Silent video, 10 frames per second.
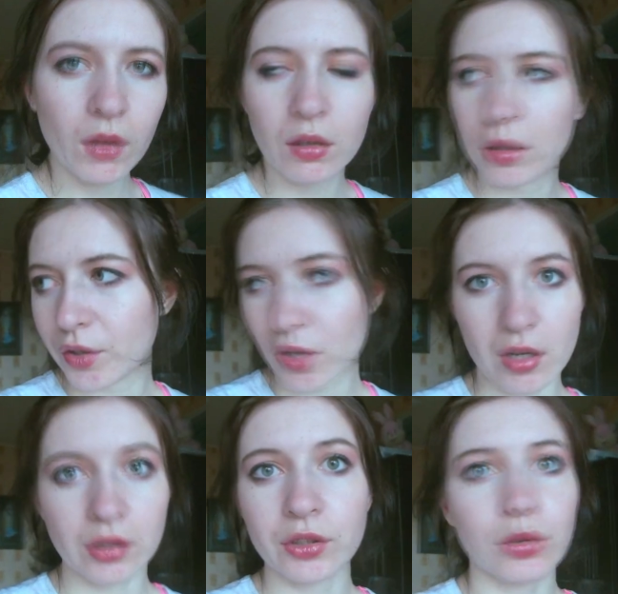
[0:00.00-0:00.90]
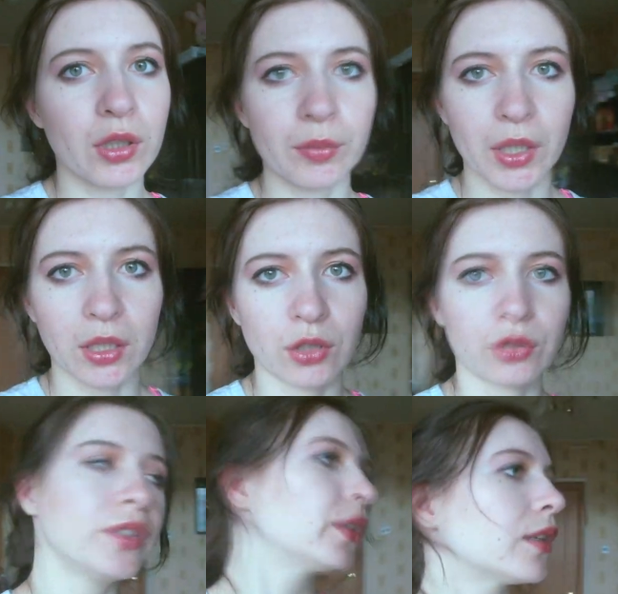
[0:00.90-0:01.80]
А, не знаю, как, насколько меня
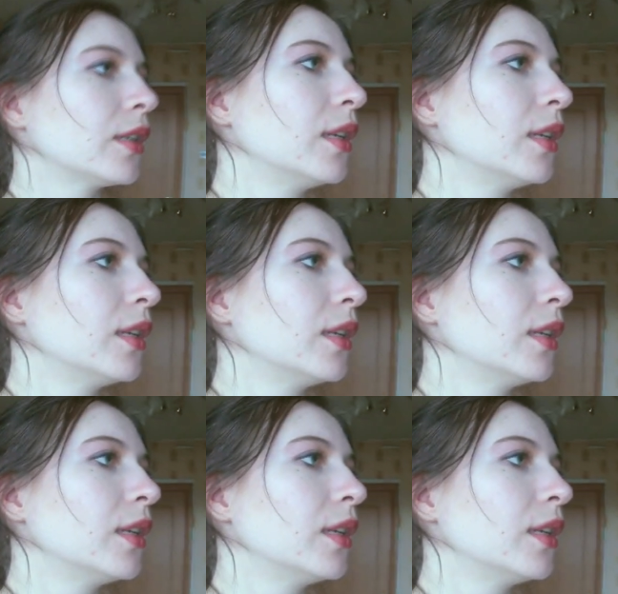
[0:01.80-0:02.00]
хорошо видно,